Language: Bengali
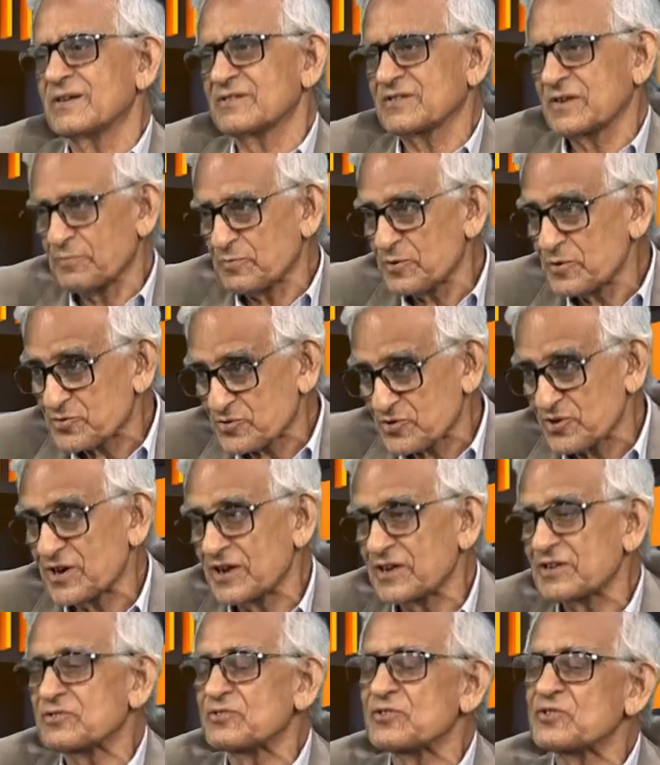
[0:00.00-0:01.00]
সাব ডিভিশনাল
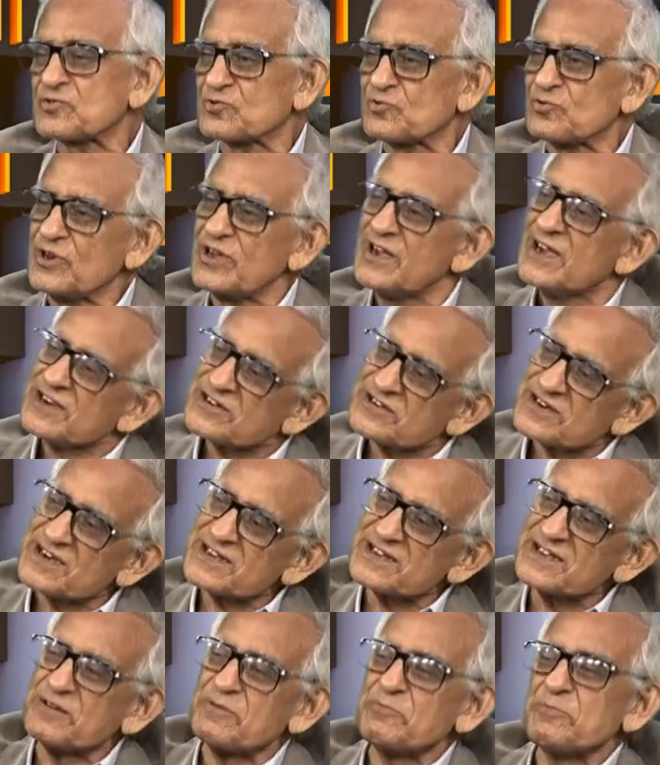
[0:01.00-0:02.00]
স্কুলে সেখান
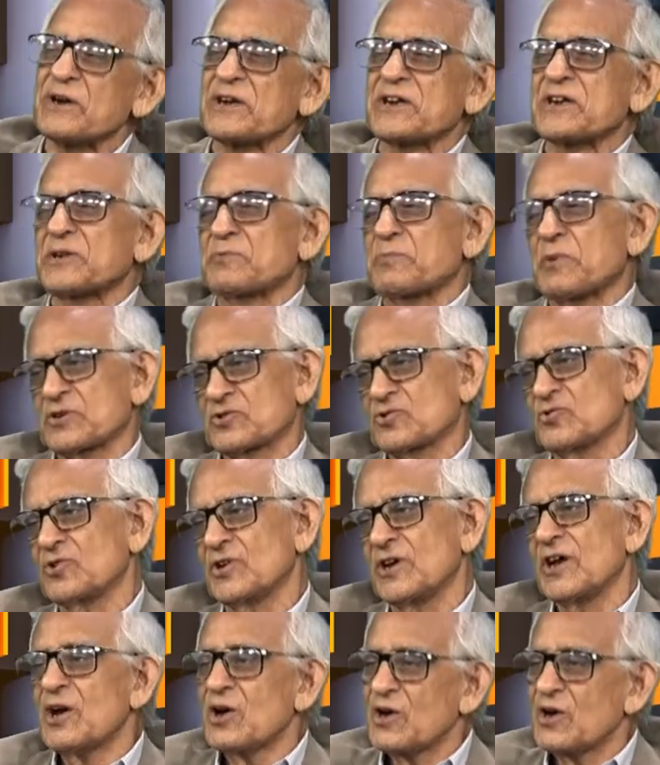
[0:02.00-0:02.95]
থেকে মেট্রিক পাস করি